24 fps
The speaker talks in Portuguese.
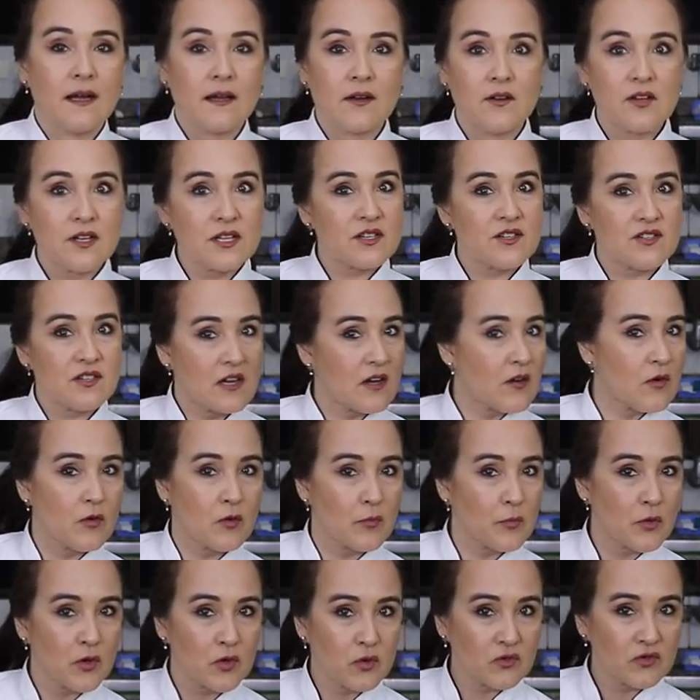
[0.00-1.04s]
Agora que já
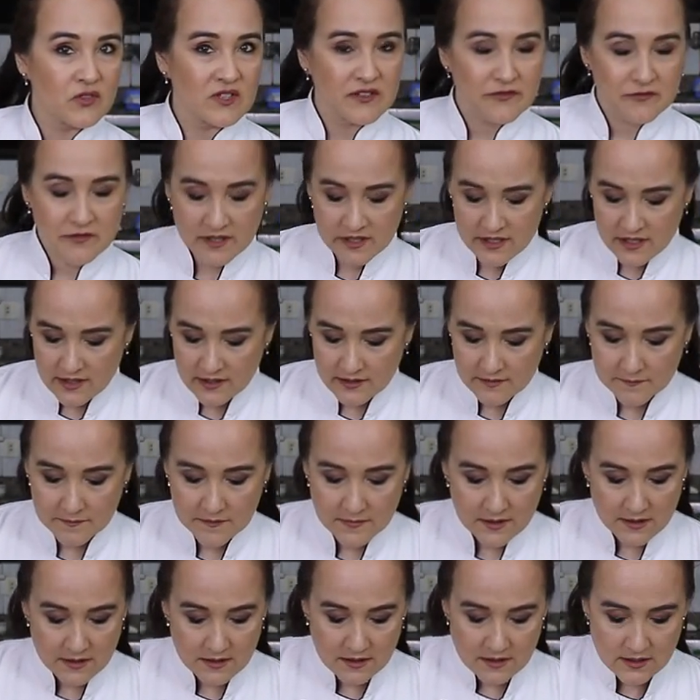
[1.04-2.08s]
incorporou toda a
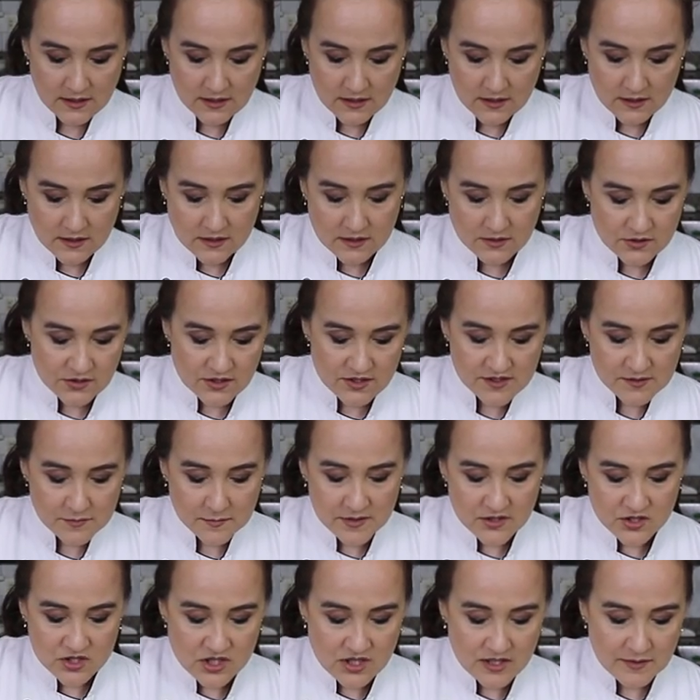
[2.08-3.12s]
farinha,
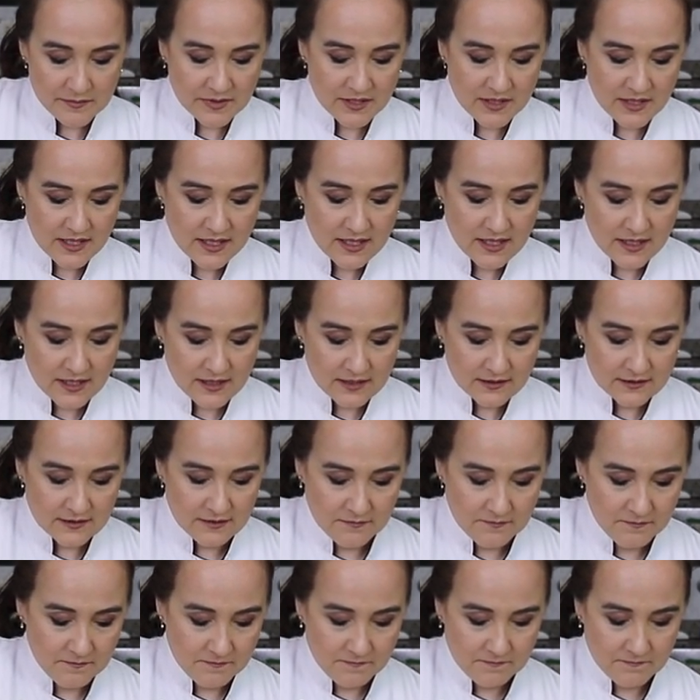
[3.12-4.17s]
despeja na
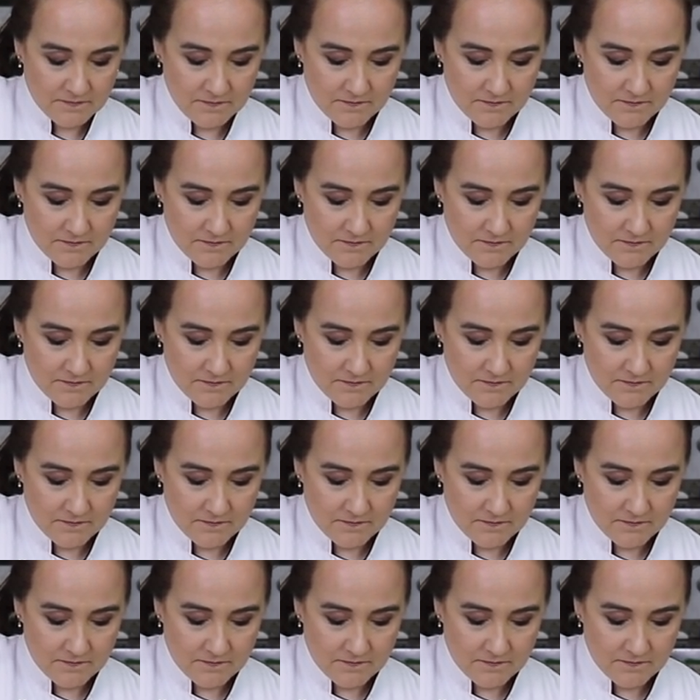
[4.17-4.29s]
bancada.